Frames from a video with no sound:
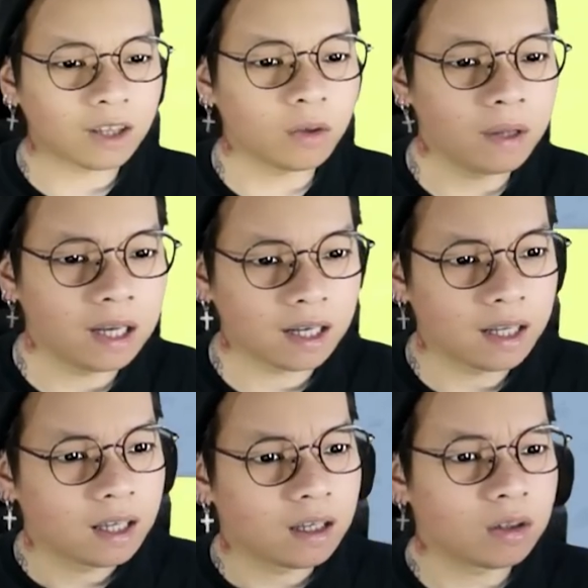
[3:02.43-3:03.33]
billion.
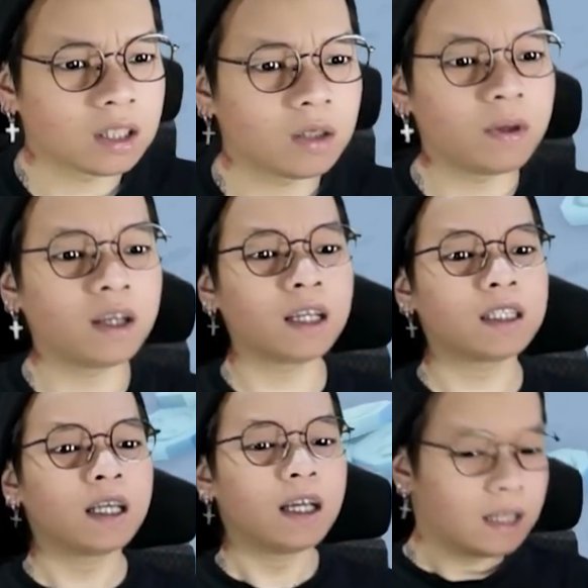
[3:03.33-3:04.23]
Udah satu billion guys.
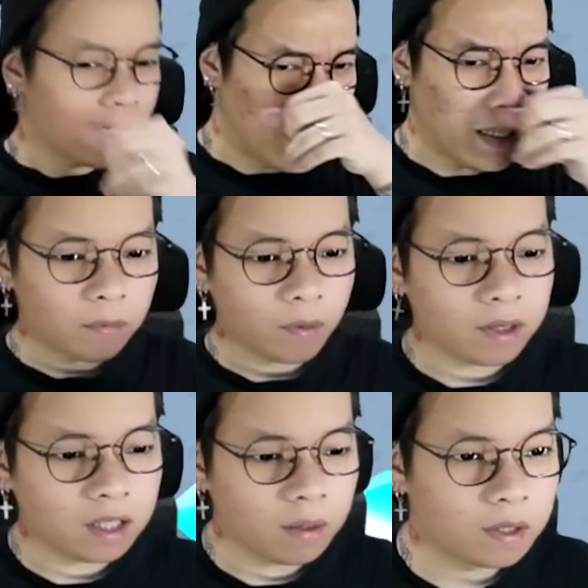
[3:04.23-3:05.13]
30 menit
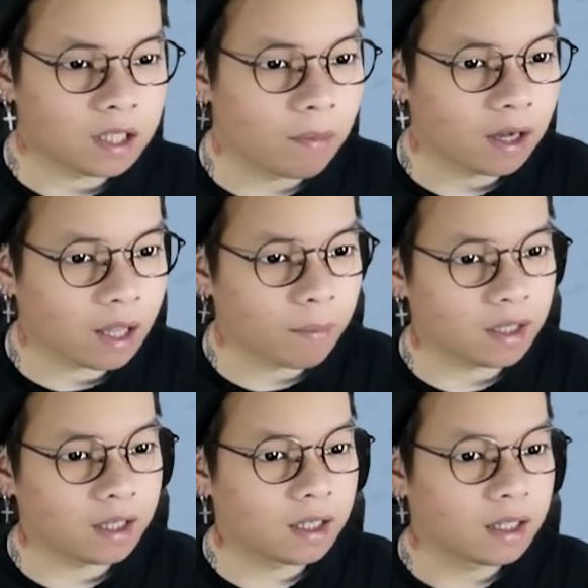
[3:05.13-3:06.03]
ini bisa banget
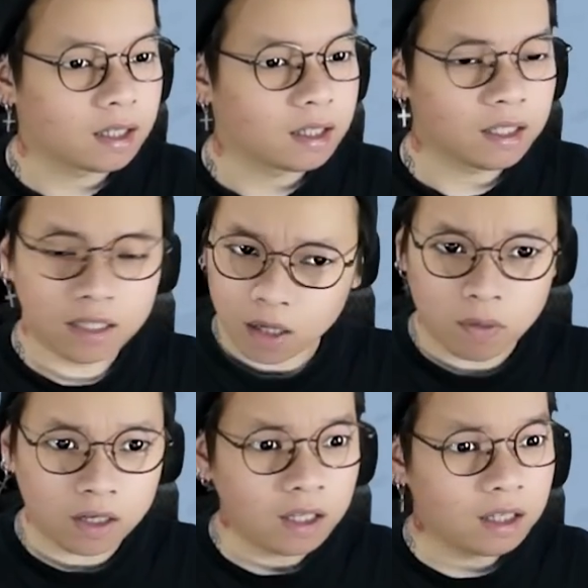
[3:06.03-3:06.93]
tamatin game
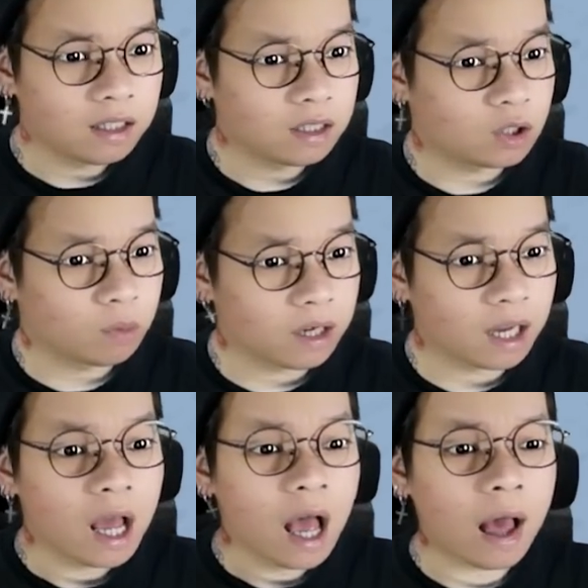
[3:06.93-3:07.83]
ini cuma dengan
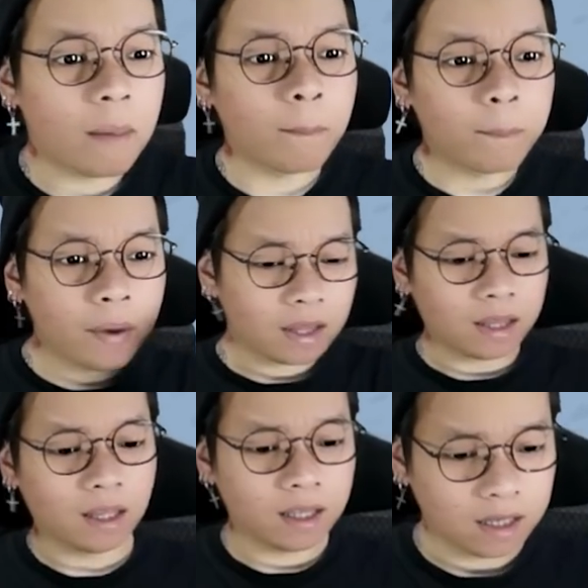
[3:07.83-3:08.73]
4
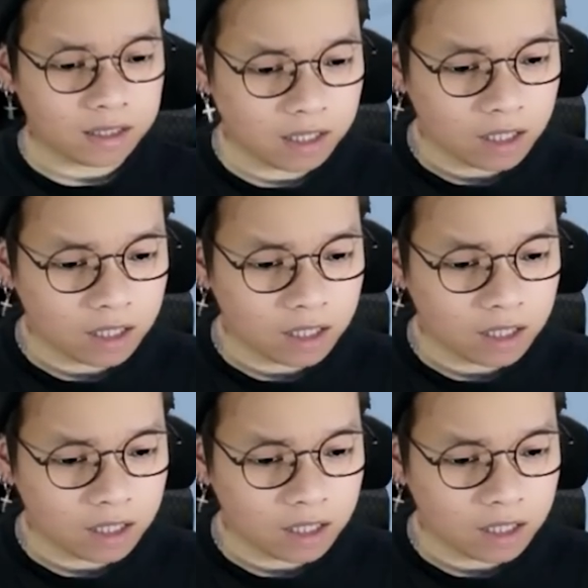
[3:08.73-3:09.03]
ya eh, guys ya.